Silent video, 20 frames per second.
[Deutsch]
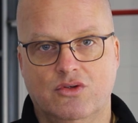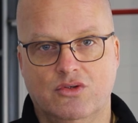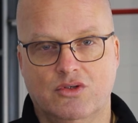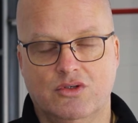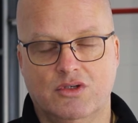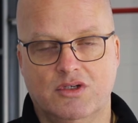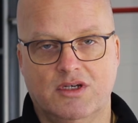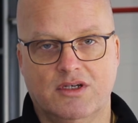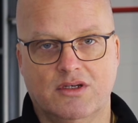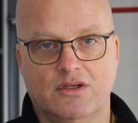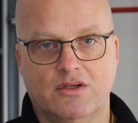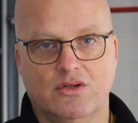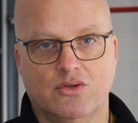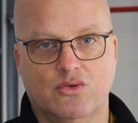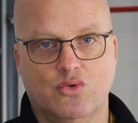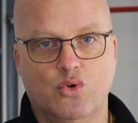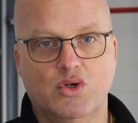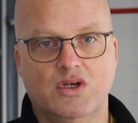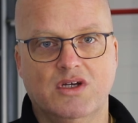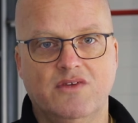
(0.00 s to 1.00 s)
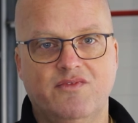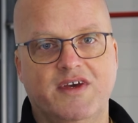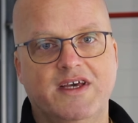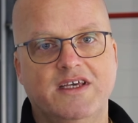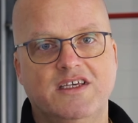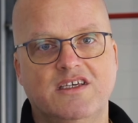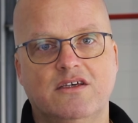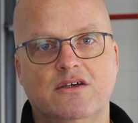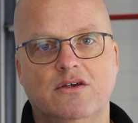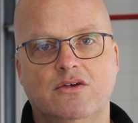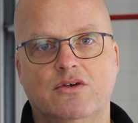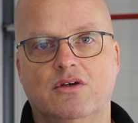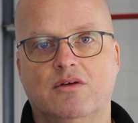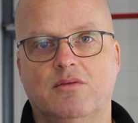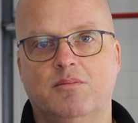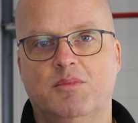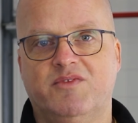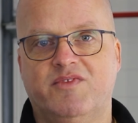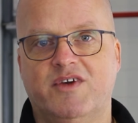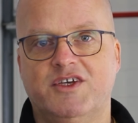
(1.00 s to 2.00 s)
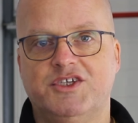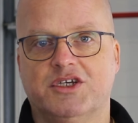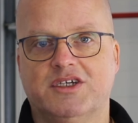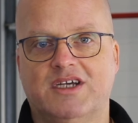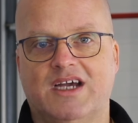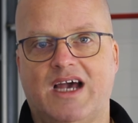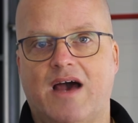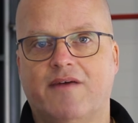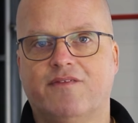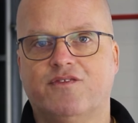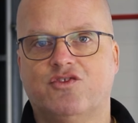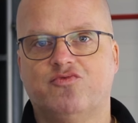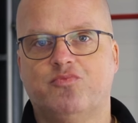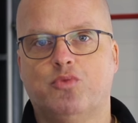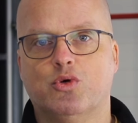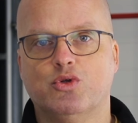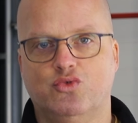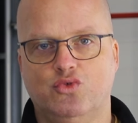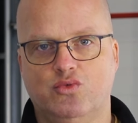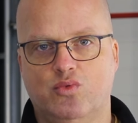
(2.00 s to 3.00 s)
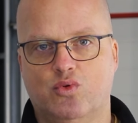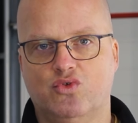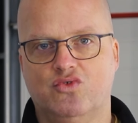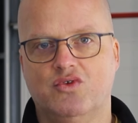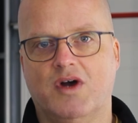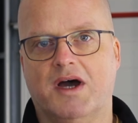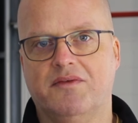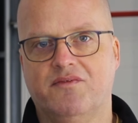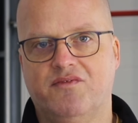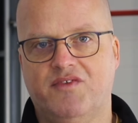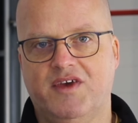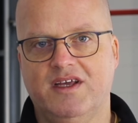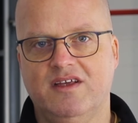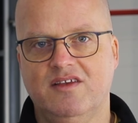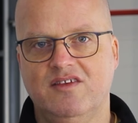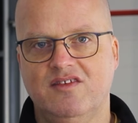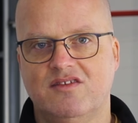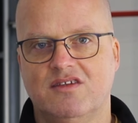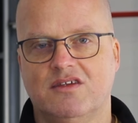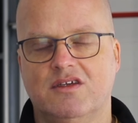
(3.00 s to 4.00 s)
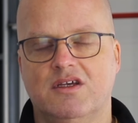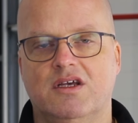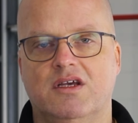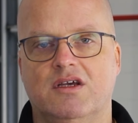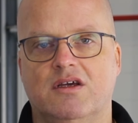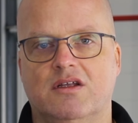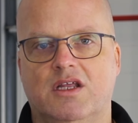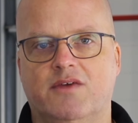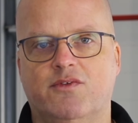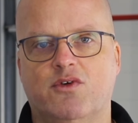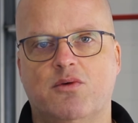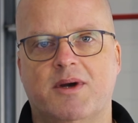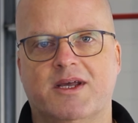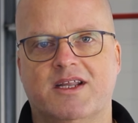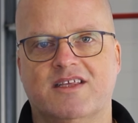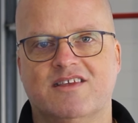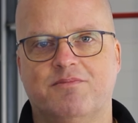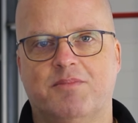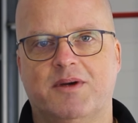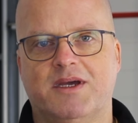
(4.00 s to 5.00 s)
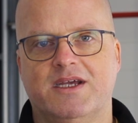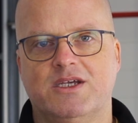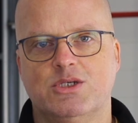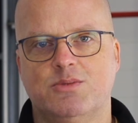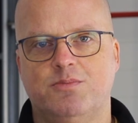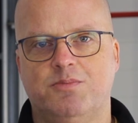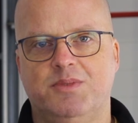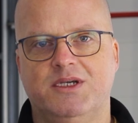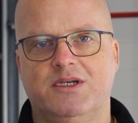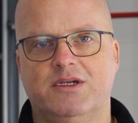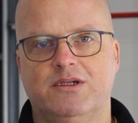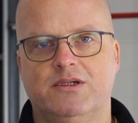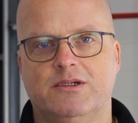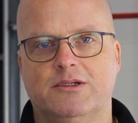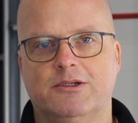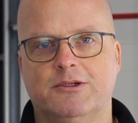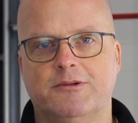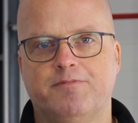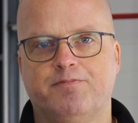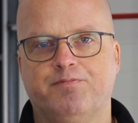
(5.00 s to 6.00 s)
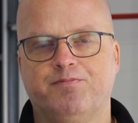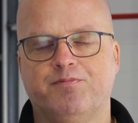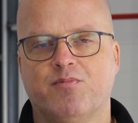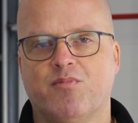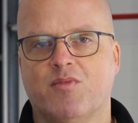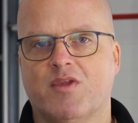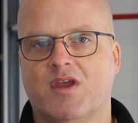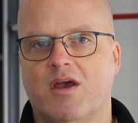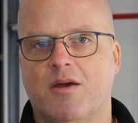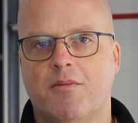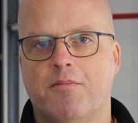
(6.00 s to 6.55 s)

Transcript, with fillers: äh, gucke, welche, mit welcher Kraftsportübung du anfängst. Nehmen wir mal das Beispiel äh,